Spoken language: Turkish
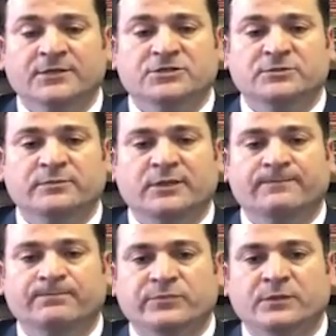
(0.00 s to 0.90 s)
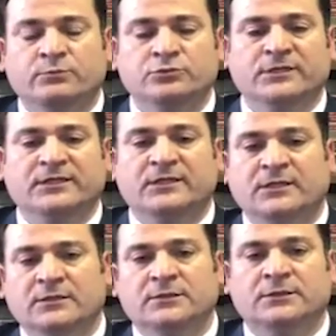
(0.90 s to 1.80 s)
Şimdi
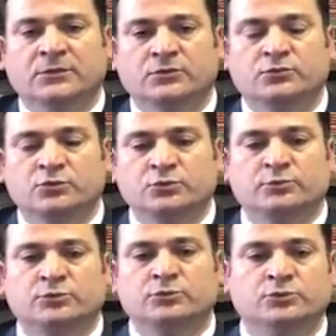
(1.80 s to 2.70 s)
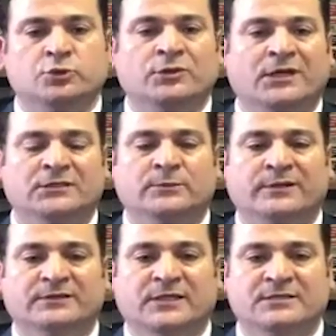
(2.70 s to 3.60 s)
buradaki durumu şöyle
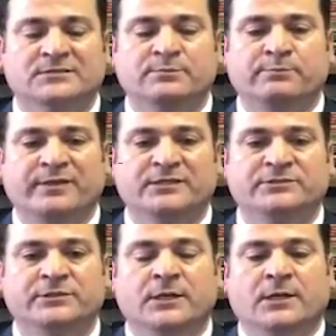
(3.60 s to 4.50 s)
anlamak lazım. Bir,